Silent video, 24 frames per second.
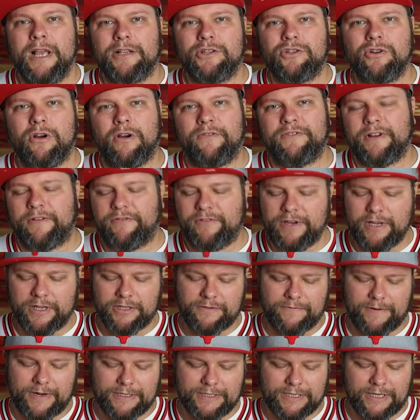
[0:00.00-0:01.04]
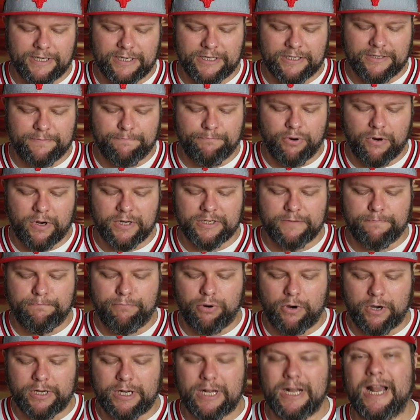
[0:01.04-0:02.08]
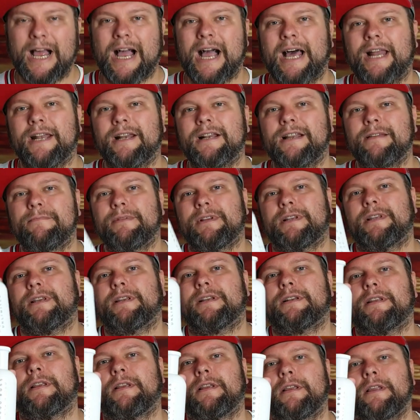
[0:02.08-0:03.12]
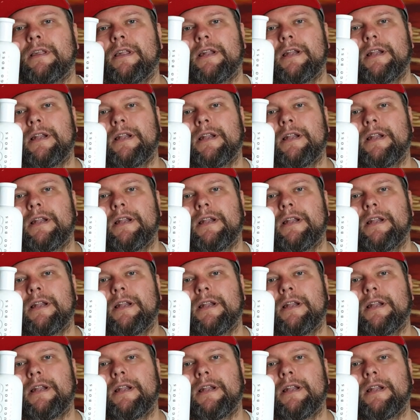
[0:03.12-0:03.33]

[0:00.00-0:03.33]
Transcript: So, auf der 24 ist Boss Bottle Unlimited.